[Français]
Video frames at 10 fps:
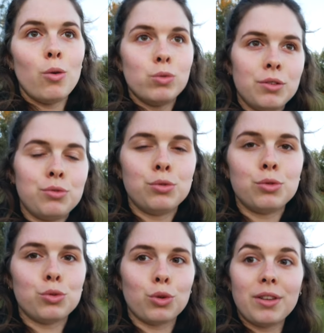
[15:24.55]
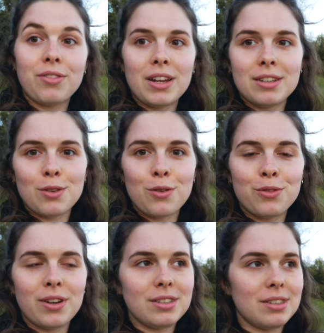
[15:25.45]
On a vu sur les falaises en
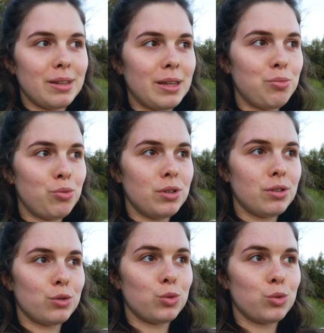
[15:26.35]
face et puis euh,